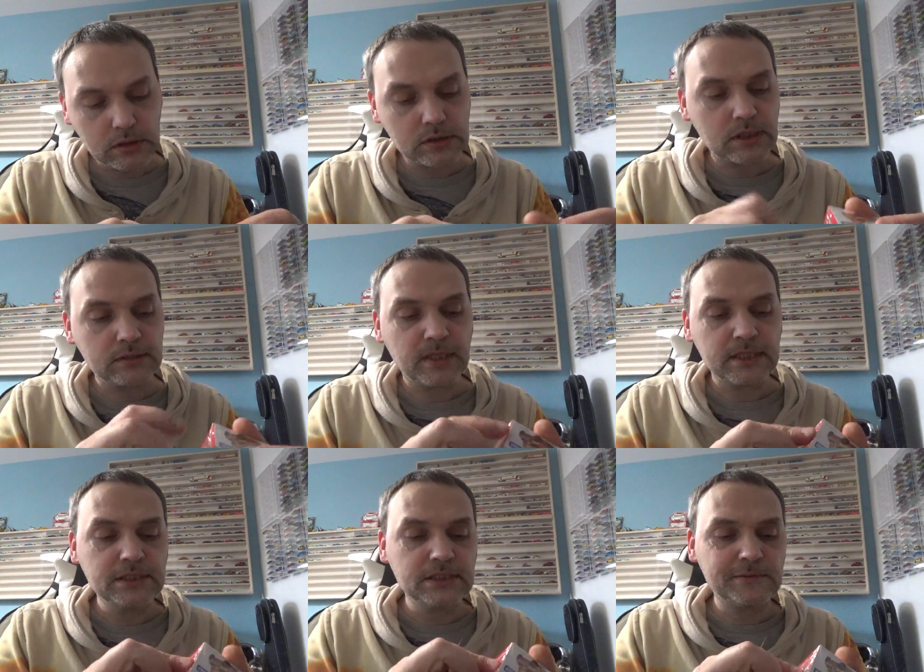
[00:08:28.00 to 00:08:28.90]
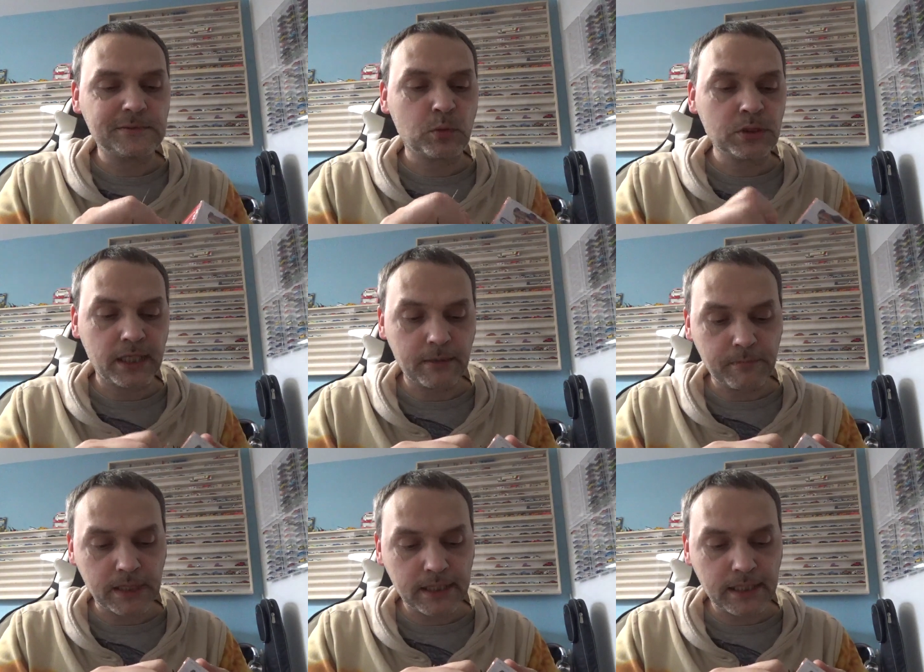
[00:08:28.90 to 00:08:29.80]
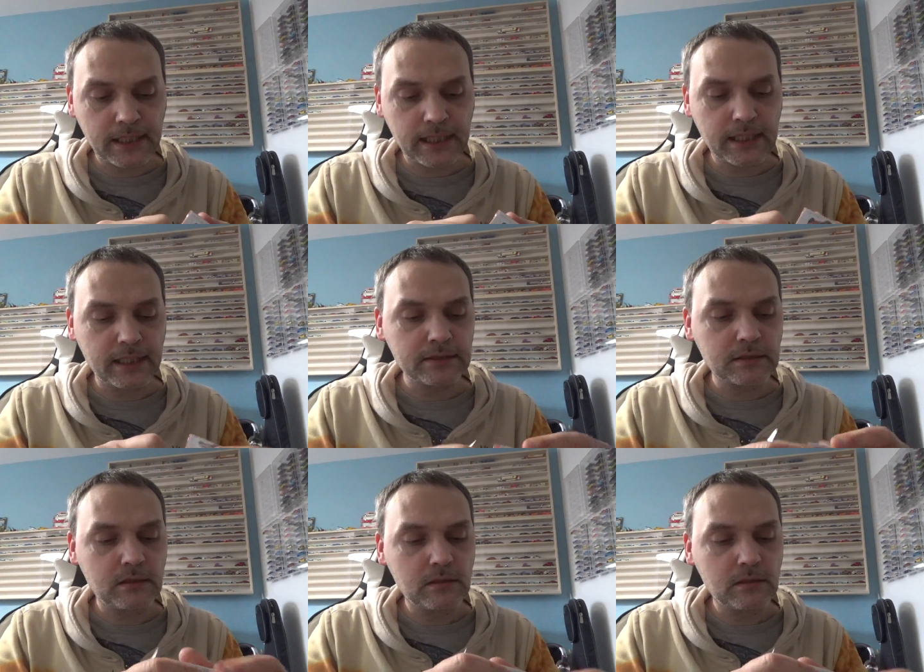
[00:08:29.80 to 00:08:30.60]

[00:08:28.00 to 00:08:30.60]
Dann mal hier die Folie abmachen.